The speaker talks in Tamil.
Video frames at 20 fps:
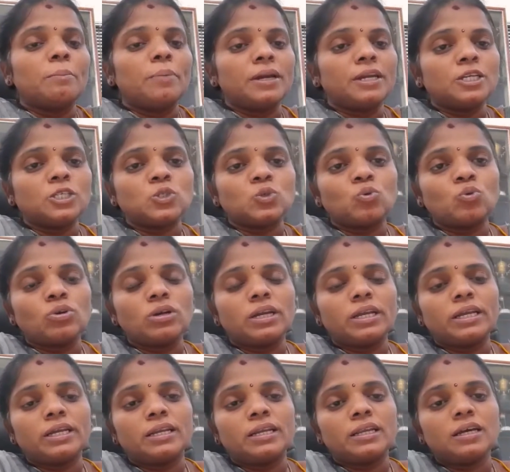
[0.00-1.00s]
பல
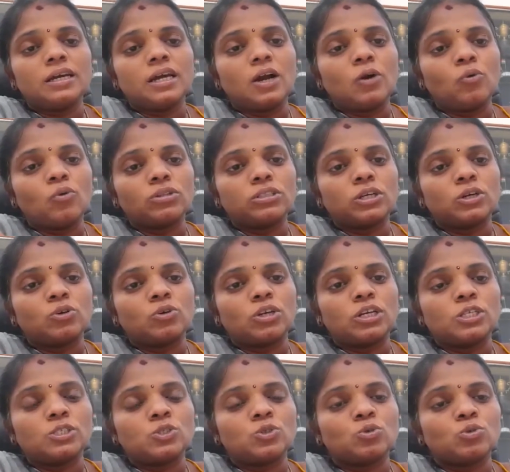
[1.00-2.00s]
சூழ்நிலைகளில் அவங்க
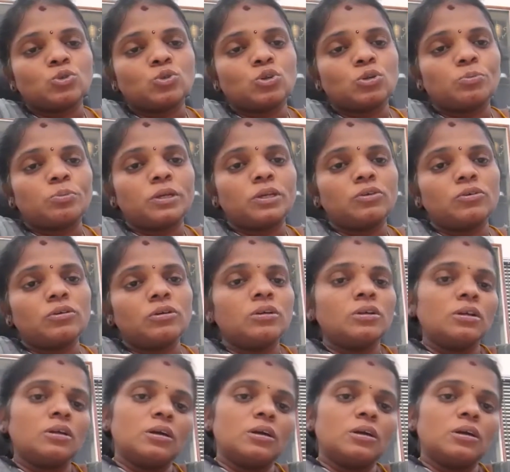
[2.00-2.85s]
தங்களுடைய சுறுசுறுப்பையும்